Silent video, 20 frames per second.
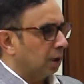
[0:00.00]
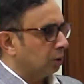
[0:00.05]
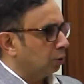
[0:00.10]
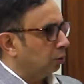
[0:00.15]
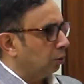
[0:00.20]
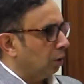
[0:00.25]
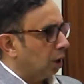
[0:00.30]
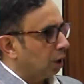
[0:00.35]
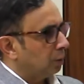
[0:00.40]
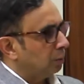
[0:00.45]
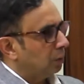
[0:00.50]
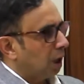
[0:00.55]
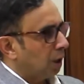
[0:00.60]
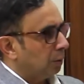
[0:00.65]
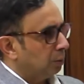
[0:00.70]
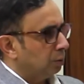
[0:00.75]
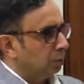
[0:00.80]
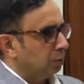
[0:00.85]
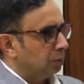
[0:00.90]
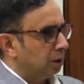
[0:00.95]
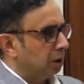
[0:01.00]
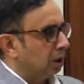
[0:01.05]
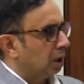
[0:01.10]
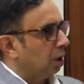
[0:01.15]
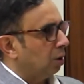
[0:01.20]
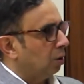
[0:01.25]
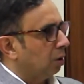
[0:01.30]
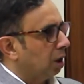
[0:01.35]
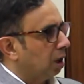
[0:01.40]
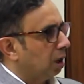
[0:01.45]
हर त्यौहार में आपको
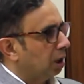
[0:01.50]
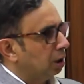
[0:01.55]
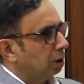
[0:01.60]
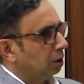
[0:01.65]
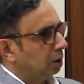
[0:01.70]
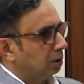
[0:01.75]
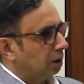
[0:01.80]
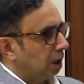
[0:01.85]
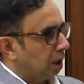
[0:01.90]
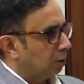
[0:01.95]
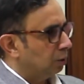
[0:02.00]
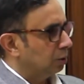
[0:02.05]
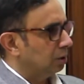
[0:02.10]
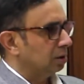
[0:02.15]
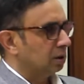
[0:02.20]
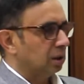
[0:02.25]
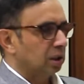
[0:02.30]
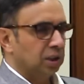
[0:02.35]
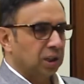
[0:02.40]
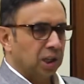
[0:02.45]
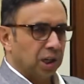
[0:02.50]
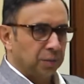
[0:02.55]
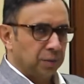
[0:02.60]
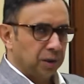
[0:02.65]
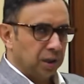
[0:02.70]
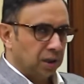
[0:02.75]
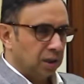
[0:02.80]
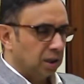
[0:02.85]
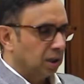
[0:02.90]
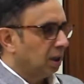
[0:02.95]
देखा होगा करीब हज़ारों की संख्या
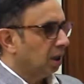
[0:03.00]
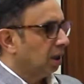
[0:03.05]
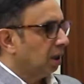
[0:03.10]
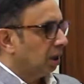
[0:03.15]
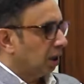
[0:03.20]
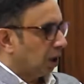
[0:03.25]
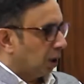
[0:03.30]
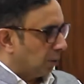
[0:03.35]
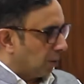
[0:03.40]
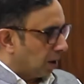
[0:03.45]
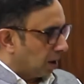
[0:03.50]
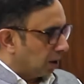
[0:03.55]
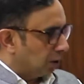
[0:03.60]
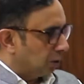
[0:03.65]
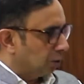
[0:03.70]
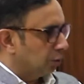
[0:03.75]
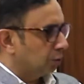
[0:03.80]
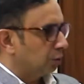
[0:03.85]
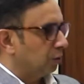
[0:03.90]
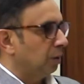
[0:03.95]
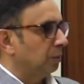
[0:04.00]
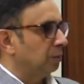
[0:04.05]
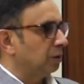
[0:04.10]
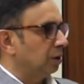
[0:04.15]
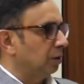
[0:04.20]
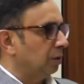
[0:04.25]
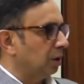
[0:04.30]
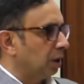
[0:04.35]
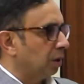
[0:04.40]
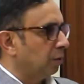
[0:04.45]
में हमारे जो स्वयं
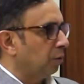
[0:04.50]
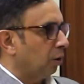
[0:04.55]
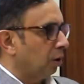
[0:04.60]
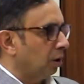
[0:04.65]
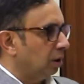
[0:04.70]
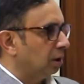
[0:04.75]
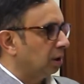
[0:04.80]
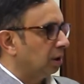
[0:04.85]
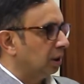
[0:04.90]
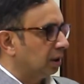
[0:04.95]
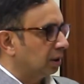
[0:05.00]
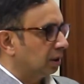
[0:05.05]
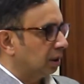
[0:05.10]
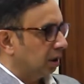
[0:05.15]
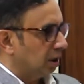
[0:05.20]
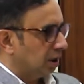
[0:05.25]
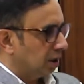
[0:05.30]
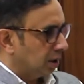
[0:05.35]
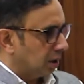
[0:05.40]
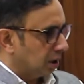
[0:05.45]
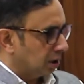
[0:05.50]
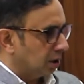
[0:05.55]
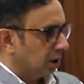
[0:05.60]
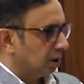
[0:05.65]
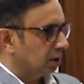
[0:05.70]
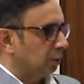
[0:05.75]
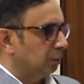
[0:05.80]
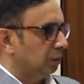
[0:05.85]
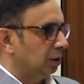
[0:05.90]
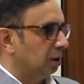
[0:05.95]
सेवक है वॉल्टियर्स हैं रक्षा
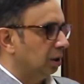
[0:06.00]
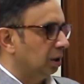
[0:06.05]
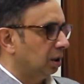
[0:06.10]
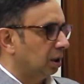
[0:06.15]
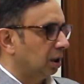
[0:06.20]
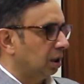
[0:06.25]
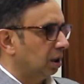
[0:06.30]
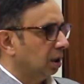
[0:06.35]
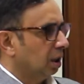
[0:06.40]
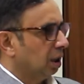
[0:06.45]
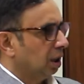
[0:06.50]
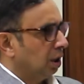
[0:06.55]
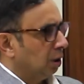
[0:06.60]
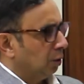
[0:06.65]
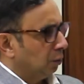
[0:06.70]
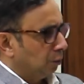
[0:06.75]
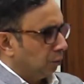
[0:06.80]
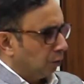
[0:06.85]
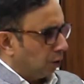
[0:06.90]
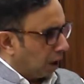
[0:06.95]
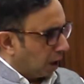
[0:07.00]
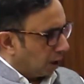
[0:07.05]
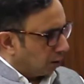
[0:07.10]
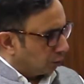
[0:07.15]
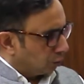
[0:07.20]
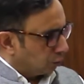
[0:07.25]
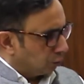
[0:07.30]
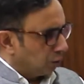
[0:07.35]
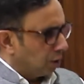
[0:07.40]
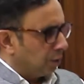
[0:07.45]
समिति के वो
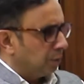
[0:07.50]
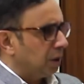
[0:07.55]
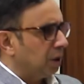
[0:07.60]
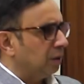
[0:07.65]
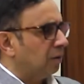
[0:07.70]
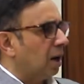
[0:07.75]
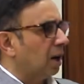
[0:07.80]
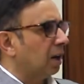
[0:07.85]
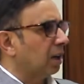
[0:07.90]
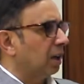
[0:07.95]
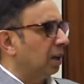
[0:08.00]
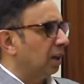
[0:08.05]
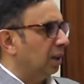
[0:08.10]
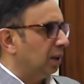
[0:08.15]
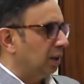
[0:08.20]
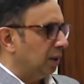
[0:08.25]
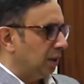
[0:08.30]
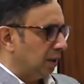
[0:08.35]
स्वयं आके